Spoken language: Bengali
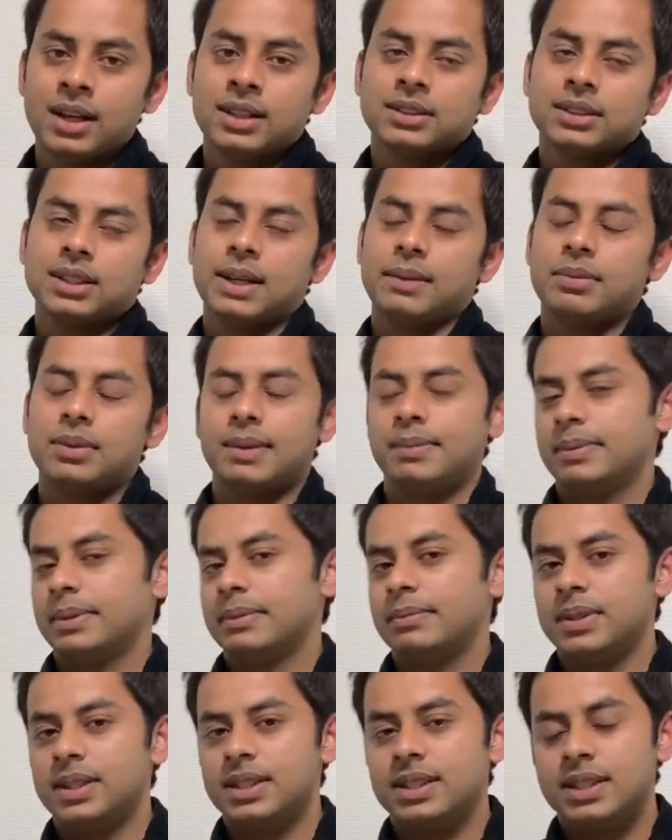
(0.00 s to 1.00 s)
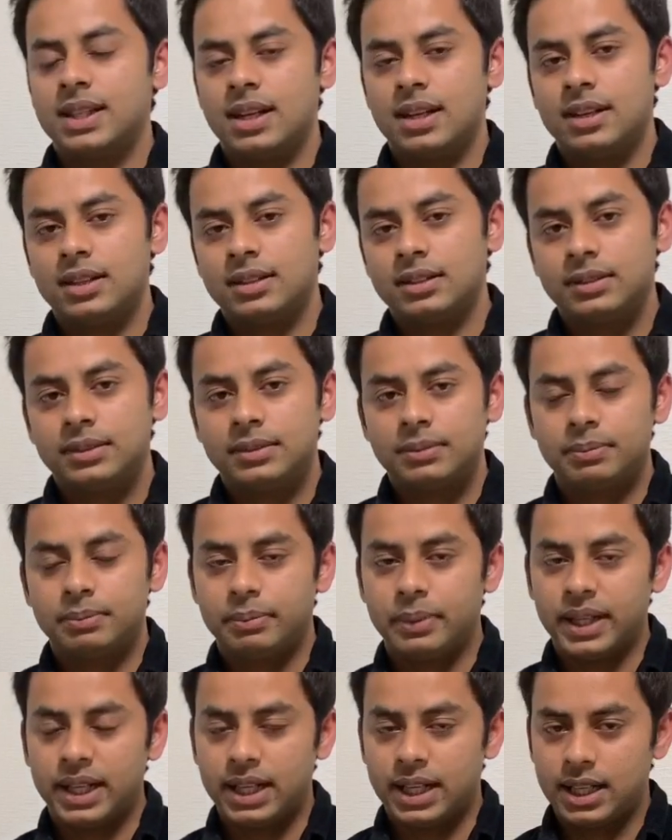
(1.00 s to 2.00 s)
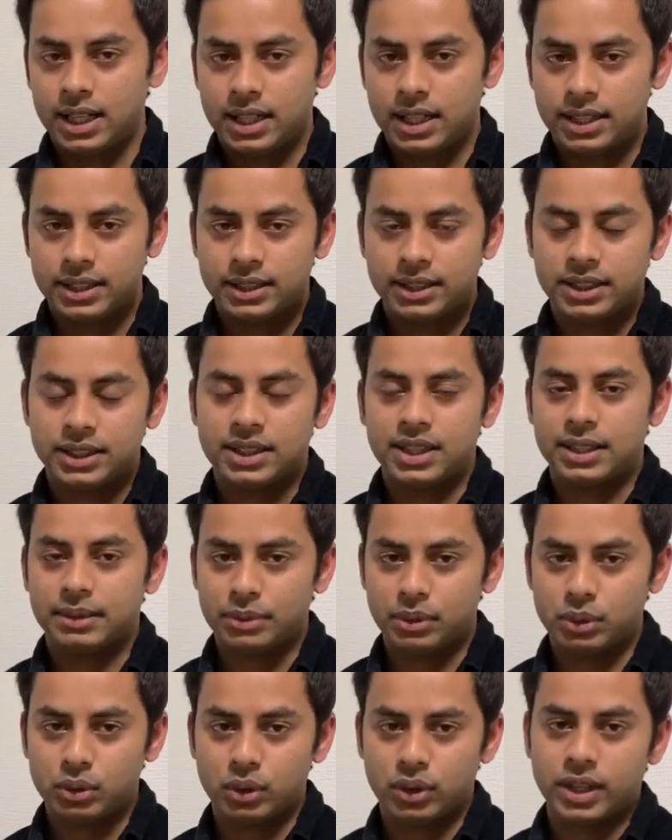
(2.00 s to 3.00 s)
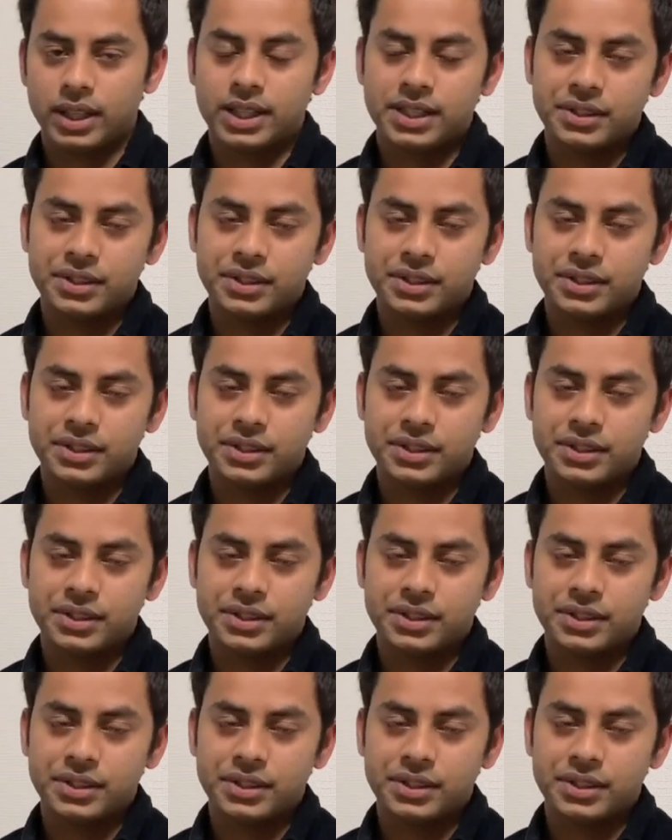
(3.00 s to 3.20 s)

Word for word: তারপর আপনি ভিসা পেয়ে গেলেন ইন্টারভিউ ওখানে